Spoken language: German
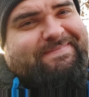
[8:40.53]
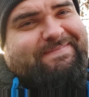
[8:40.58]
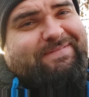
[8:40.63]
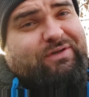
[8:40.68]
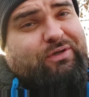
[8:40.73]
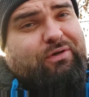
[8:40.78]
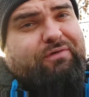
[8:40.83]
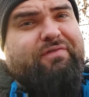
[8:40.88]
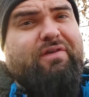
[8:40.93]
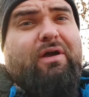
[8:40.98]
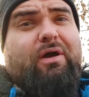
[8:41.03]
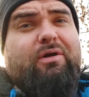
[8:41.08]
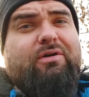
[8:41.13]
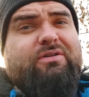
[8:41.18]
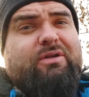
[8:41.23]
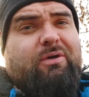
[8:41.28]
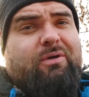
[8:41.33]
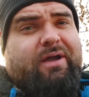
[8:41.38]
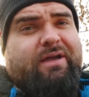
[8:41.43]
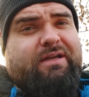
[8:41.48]
ich hoffe, ihr raucht
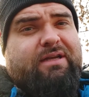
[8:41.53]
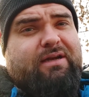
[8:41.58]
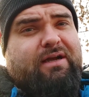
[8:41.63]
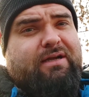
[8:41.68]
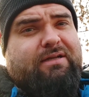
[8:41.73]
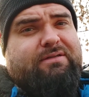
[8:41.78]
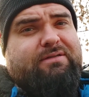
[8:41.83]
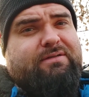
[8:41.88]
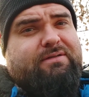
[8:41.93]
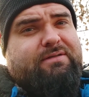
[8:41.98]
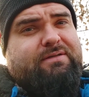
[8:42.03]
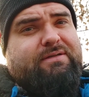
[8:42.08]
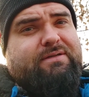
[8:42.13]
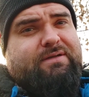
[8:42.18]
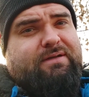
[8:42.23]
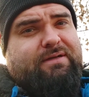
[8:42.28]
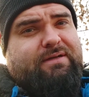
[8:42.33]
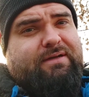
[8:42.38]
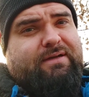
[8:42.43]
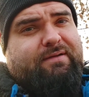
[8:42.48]
auch eine Grad.
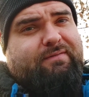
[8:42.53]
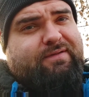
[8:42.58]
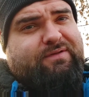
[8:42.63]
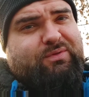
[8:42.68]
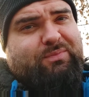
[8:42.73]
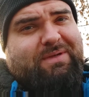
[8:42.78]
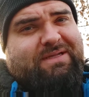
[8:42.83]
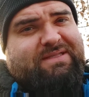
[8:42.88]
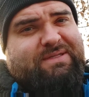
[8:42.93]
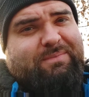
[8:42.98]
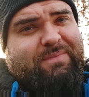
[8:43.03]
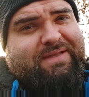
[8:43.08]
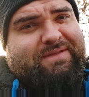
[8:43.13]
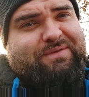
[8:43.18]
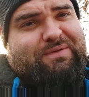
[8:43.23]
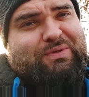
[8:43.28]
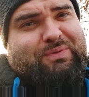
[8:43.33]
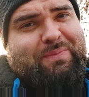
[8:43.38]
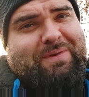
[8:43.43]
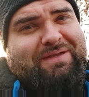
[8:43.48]
Das macht am
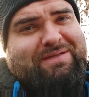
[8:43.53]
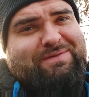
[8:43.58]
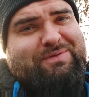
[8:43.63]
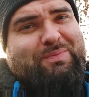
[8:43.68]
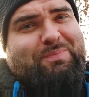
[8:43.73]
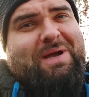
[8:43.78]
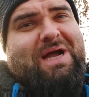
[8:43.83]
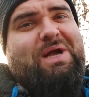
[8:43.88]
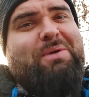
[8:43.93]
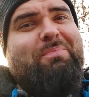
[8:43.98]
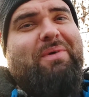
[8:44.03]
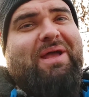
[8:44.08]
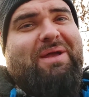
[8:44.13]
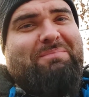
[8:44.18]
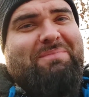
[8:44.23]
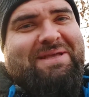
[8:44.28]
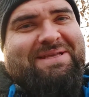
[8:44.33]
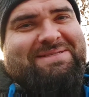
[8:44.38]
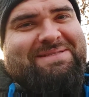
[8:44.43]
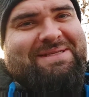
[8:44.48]
meisten Spaß, so
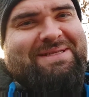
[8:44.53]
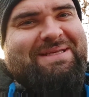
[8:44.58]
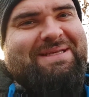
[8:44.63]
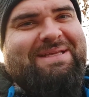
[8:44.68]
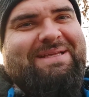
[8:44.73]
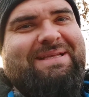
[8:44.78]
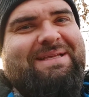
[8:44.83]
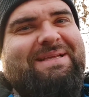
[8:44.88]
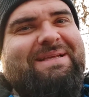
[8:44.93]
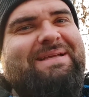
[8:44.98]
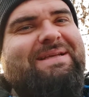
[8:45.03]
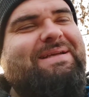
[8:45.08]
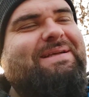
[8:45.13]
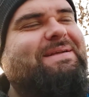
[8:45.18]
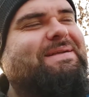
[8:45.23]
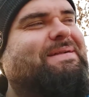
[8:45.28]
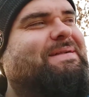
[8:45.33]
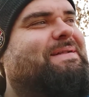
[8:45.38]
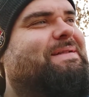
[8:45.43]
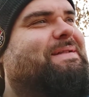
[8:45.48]
Mukbang-mäßig
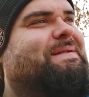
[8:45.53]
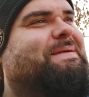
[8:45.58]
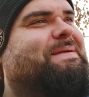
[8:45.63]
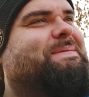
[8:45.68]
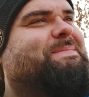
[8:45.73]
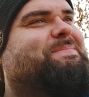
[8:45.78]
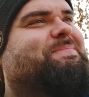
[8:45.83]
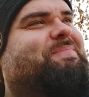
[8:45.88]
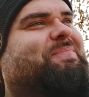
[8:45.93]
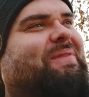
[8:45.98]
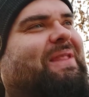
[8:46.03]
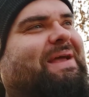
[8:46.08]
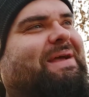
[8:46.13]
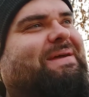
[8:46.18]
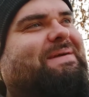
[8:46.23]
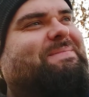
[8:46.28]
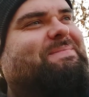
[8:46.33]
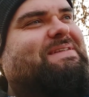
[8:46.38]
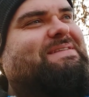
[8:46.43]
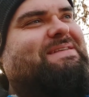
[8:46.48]
ja,
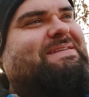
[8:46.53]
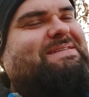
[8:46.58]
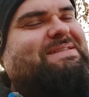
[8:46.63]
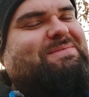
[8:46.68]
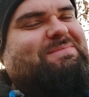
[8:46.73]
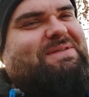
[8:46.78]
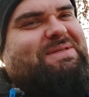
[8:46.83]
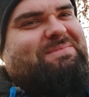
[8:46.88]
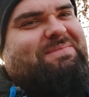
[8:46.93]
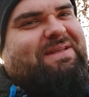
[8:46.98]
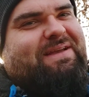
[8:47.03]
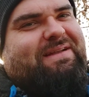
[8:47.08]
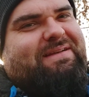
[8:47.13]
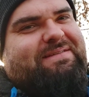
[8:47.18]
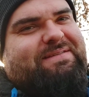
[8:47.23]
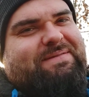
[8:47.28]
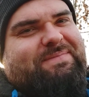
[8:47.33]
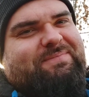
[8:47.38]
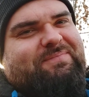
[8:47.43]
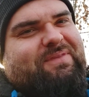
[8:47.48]
das ist ja ziemlich ein Trend.
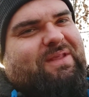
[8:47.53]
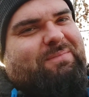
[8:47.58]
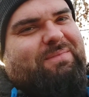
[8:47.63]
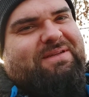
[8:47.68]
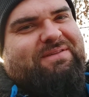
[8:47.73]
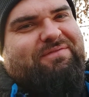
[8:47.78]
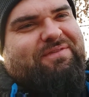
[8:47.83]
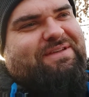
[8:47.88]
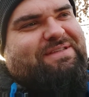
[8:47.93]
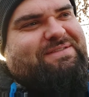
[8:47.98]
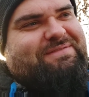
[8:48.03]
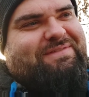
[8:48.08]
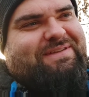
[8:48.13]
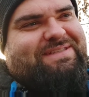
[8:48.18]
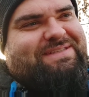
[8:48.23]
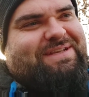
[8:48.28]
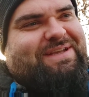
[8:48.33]
Jemand frisst was